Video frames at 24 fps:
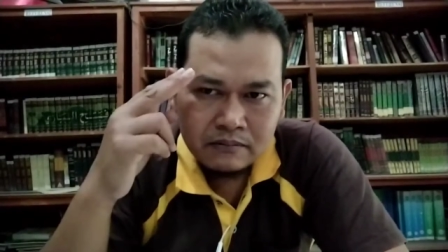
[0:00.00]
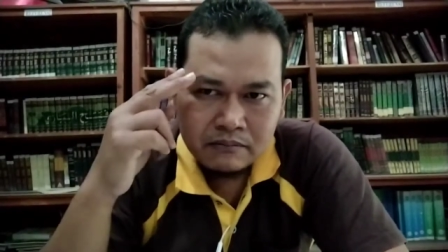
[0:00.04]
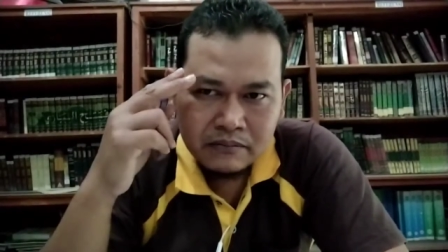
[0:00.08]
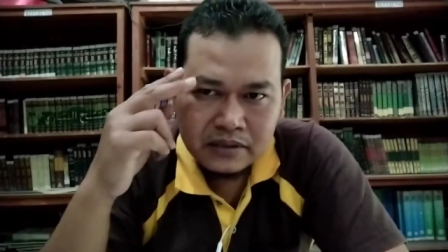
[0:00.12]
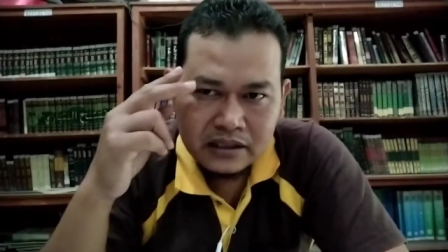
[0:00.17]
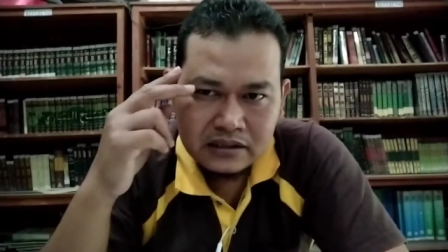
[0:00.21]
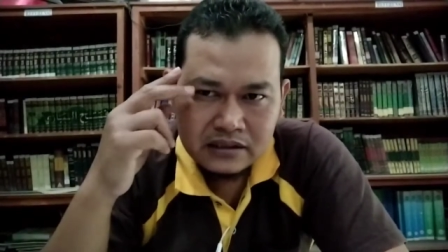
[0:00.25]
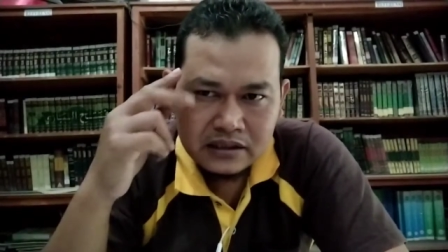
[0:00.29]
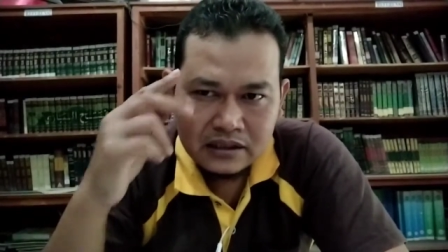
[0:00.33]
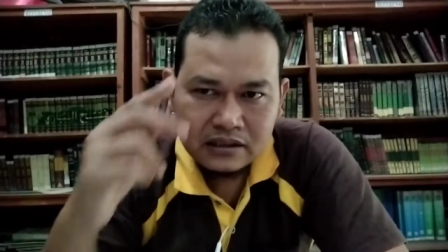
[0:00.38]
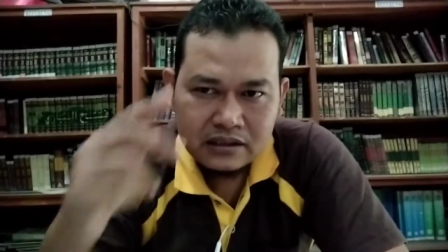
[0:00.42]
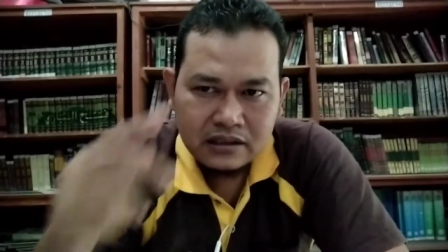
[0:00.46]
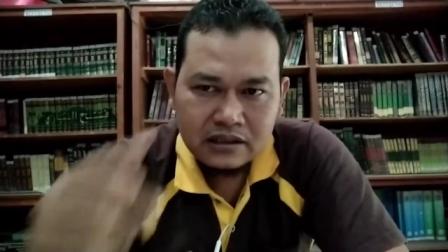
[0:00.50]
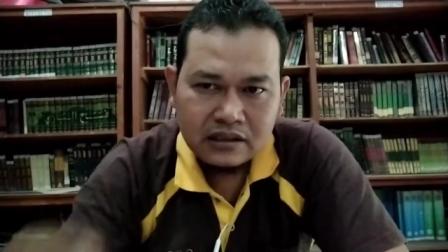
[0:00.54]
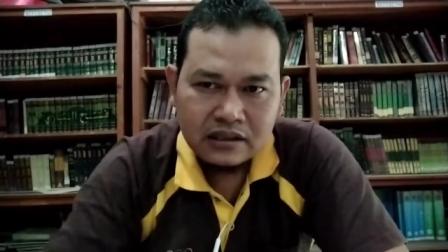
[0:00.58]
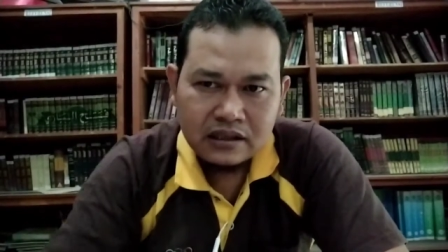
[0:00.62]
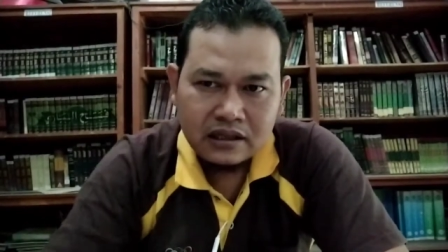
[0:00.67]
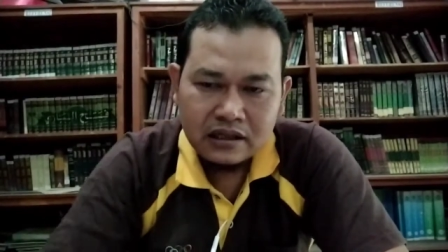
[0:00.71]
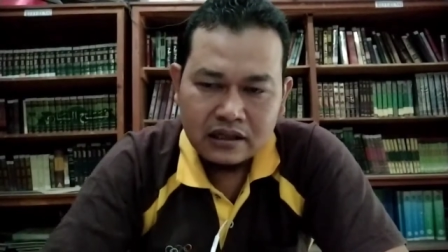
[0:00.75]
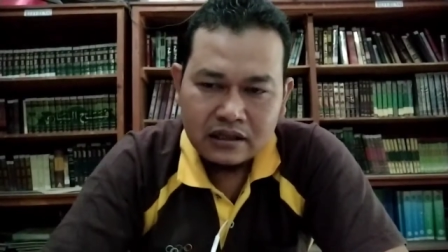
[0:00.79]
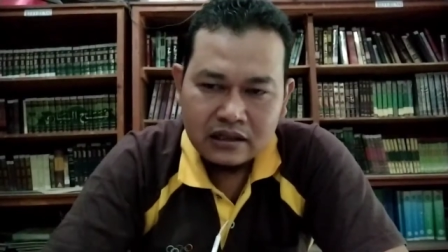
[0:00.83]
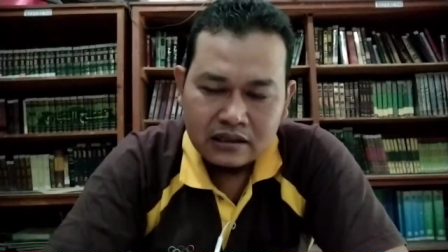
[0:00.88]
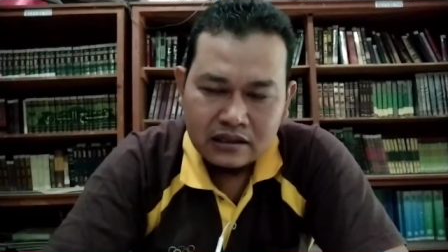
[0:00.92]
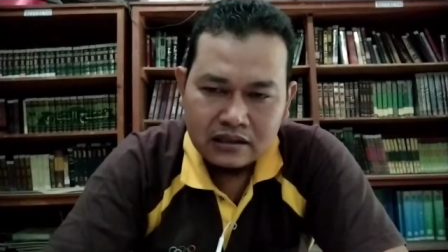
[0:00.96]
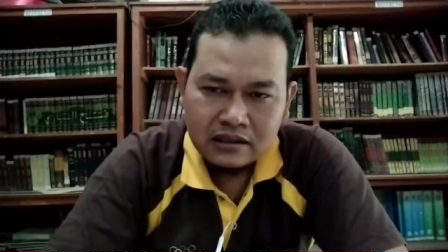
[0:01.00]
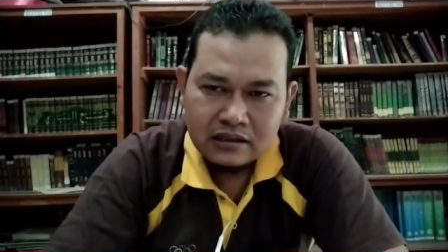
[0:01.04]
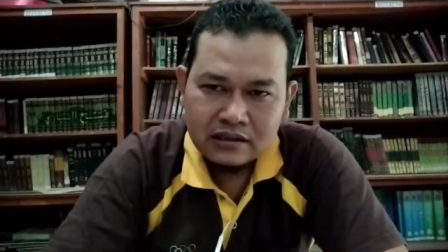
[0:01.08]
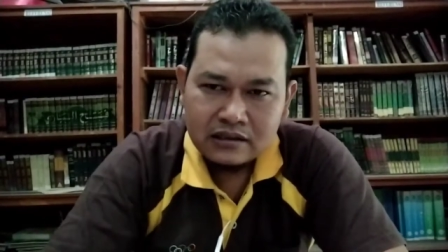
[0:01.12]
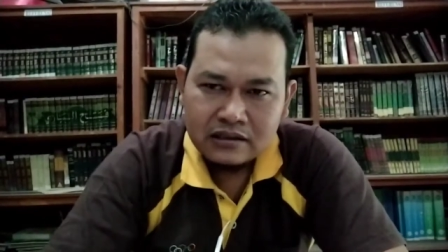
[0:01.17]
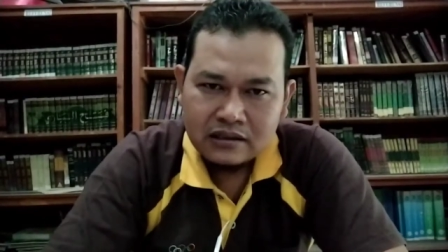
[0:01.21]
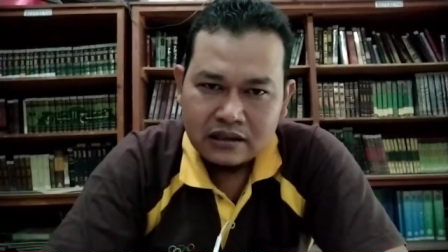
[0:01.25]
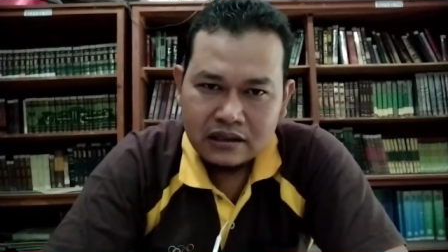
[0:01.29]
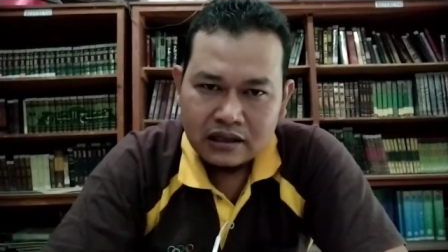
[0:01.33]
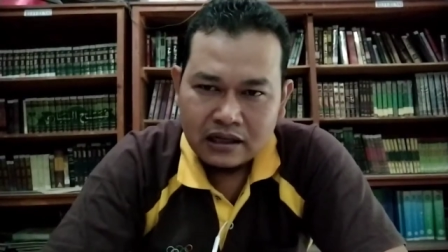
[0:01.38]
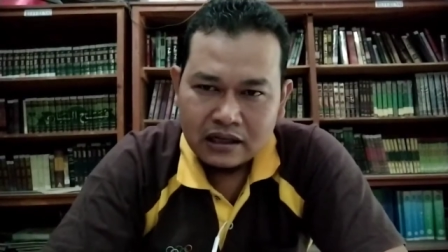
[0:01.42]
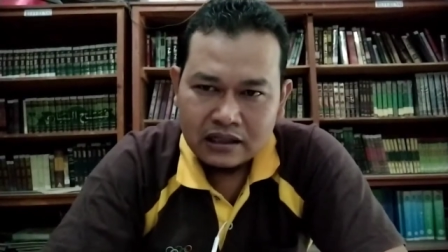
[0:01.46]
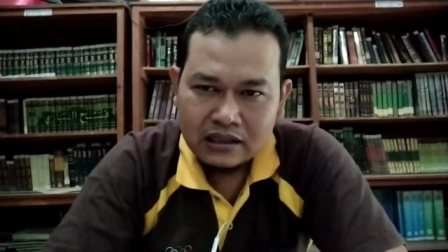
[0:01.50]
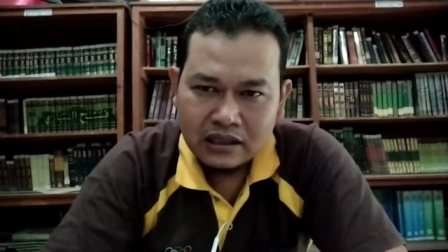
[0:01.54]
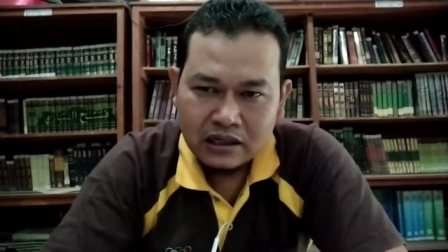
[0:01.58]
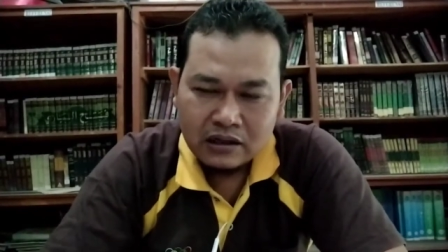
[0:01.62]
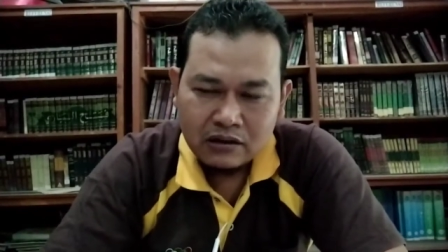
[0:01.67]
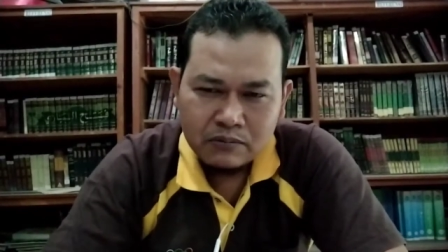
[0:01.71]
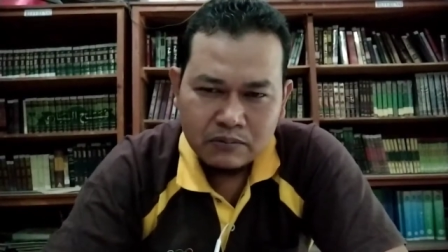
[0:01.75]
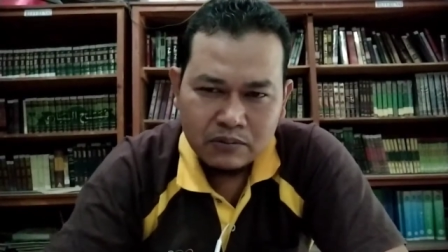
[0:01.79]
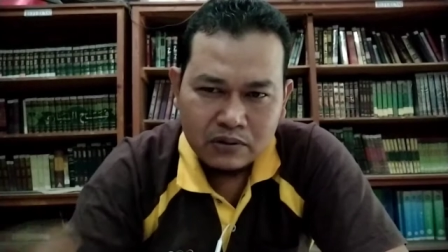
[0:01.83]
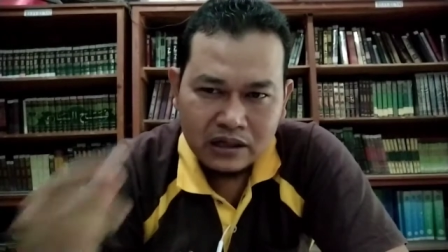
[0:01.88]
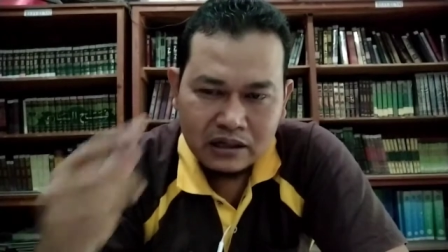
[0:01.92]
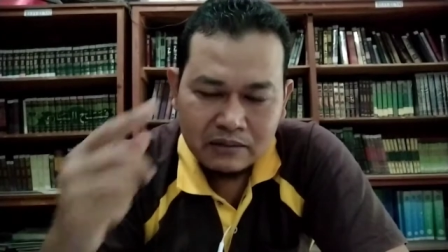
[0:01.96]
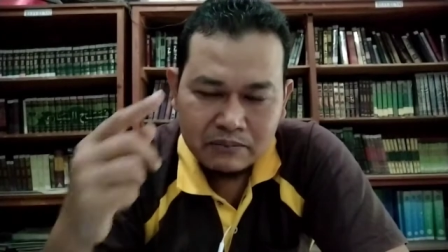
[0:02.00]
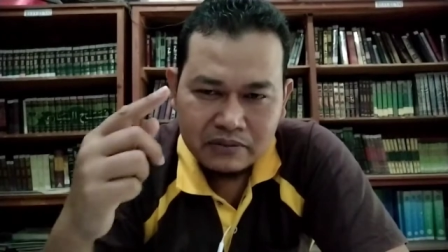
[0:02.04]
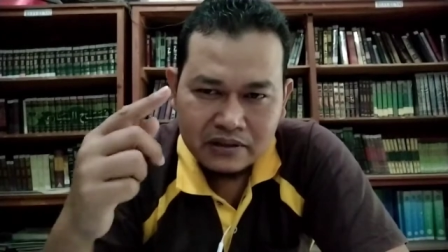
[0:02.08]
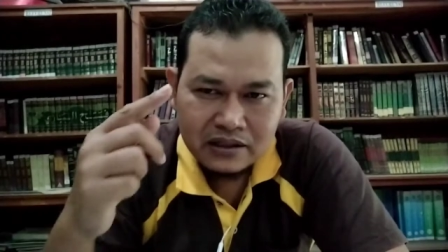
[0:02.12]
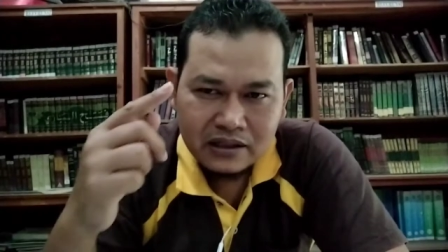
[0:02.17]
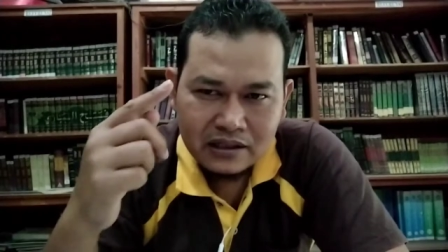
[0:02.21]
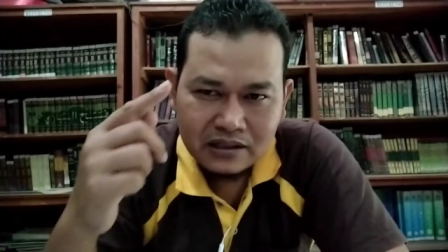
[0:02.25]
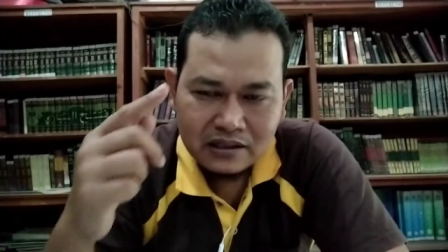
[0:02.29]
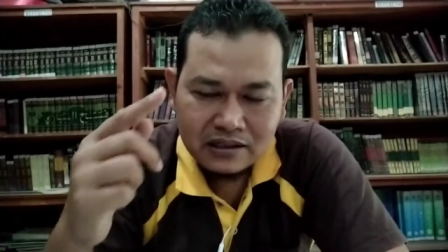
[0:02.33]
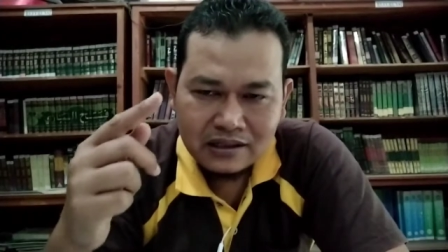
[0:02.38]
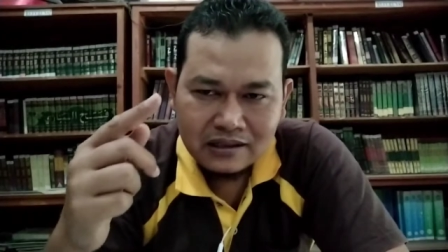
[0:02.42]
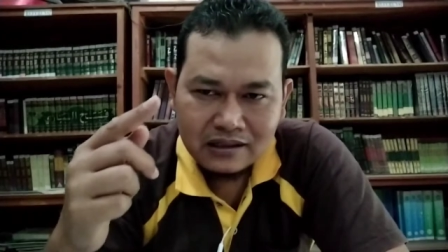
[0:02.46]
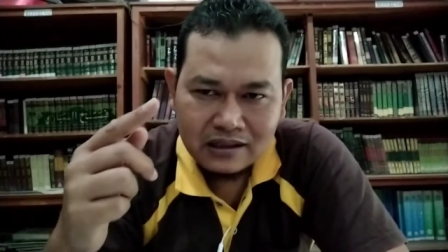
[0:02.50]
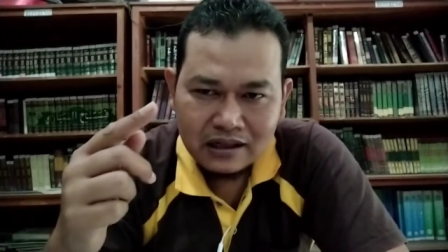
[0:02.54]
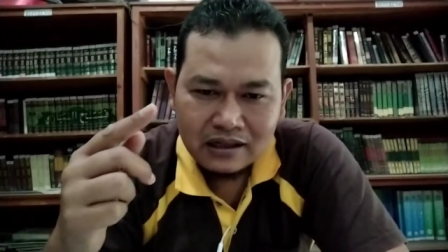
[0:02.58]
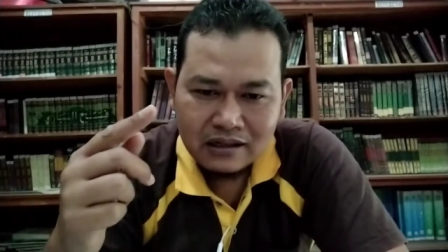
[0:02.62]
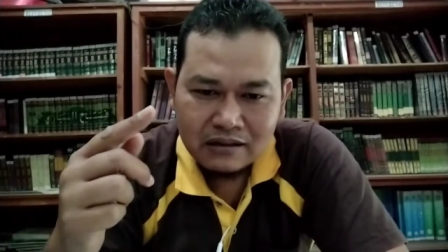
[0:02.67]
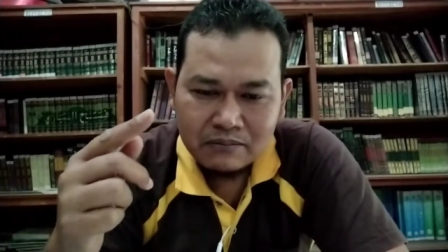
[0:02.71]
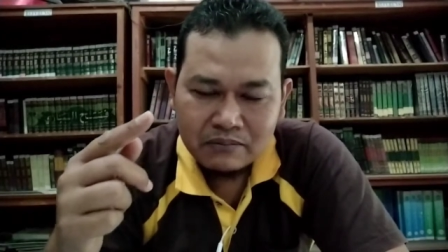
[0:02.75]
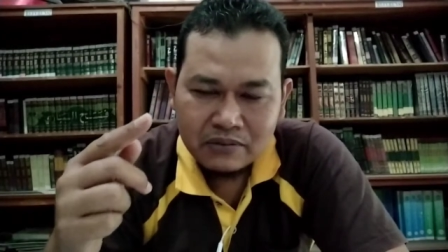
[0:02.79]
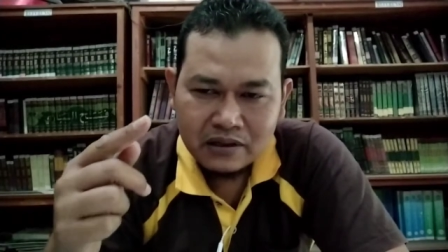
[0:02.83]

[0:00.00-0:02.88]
mindset kita atau pola pikir kita